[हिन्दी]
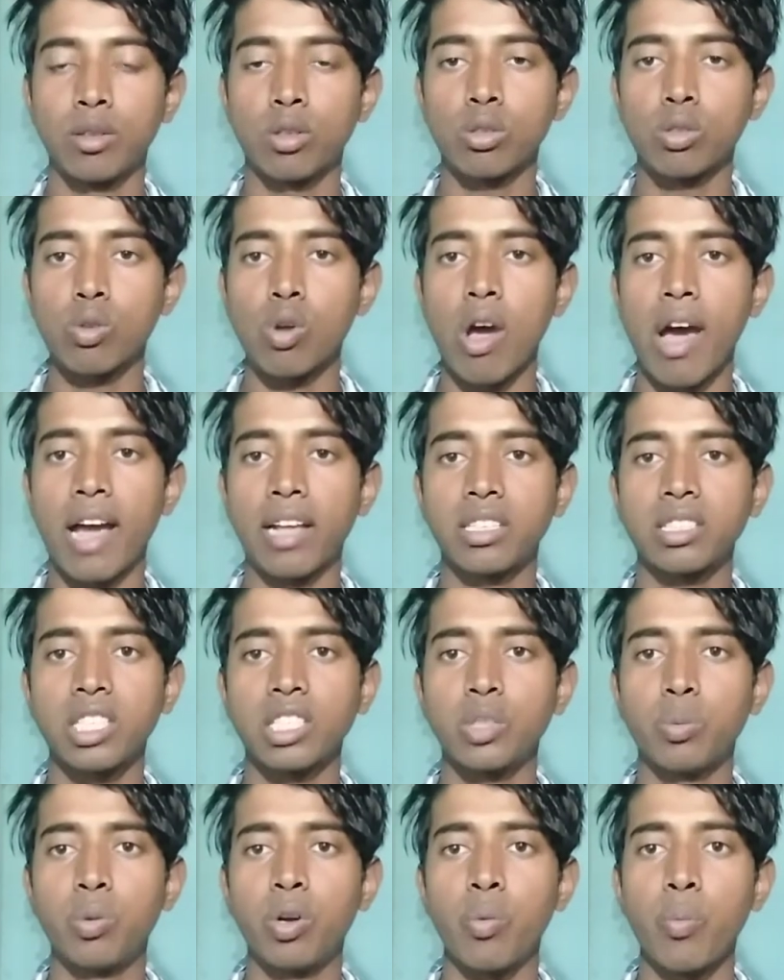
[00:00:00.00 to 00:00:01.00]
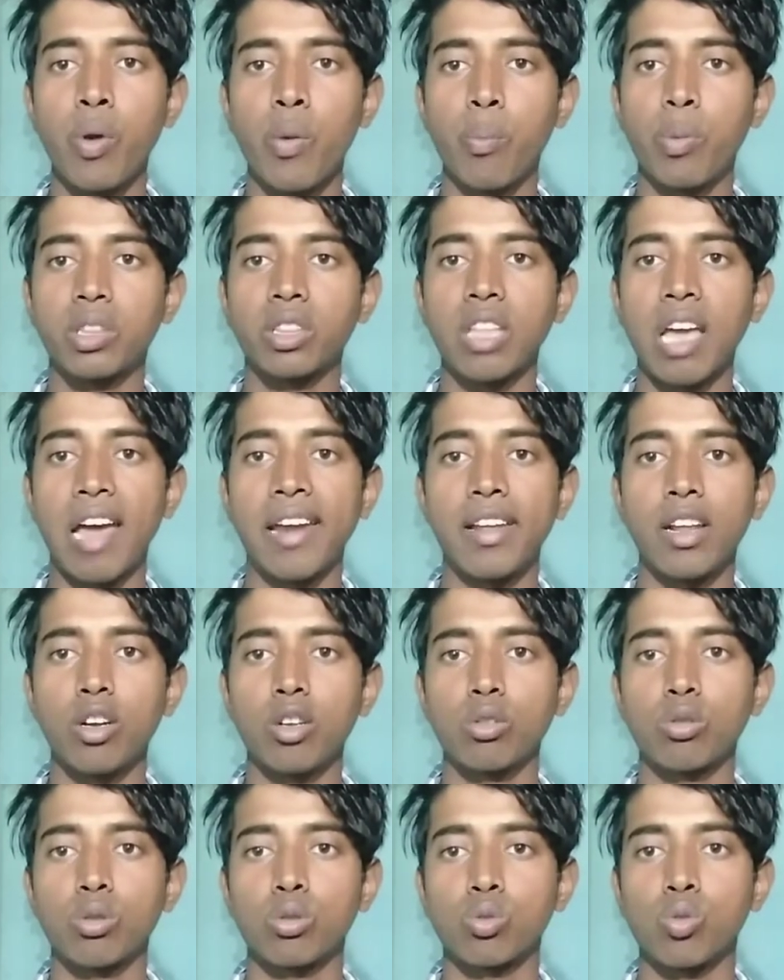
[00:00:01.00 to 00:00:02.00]
दोस्तों आज के इस वीडियो में बताने
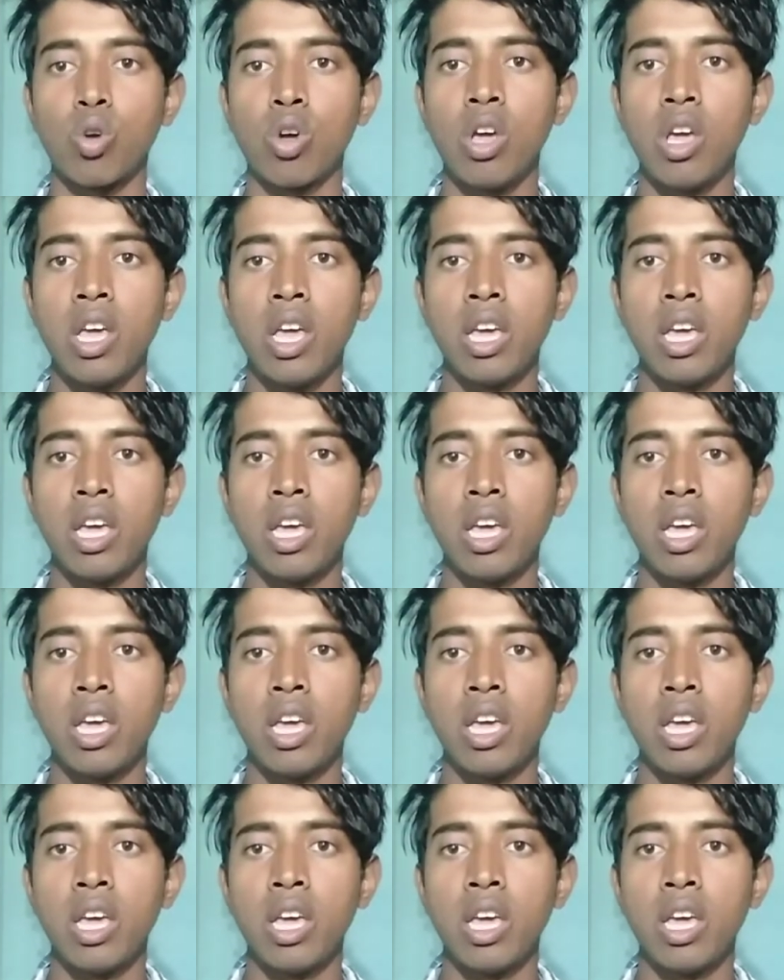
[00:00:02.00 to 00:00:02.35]
वाला दोस्तों